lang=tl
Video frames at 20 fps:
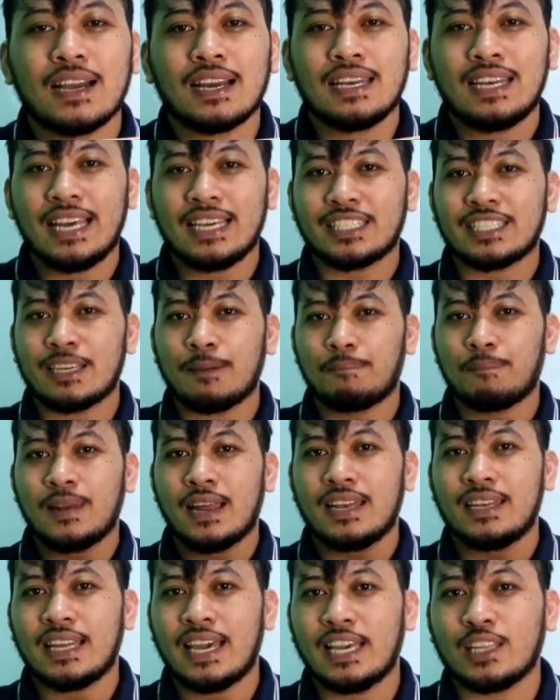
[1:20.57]
ng leche
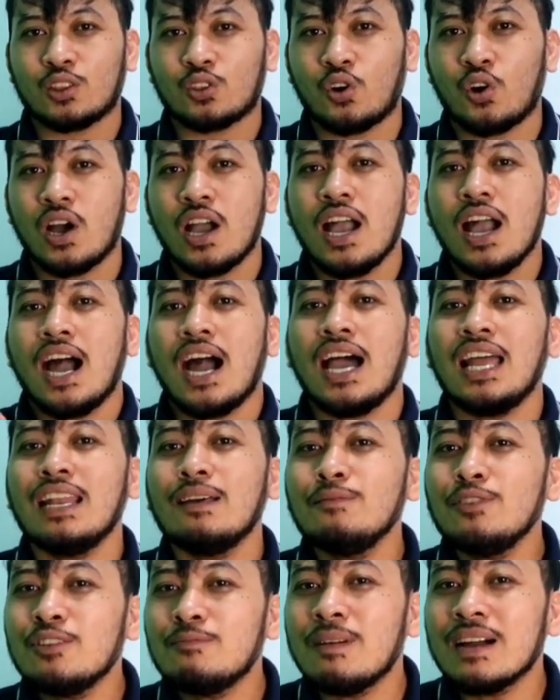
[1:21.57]
plan na ito.
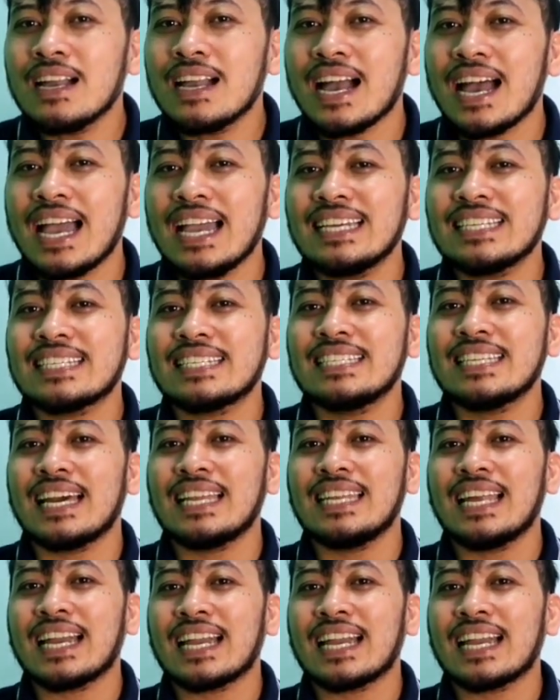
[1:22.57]
Alam niyo ba guys, na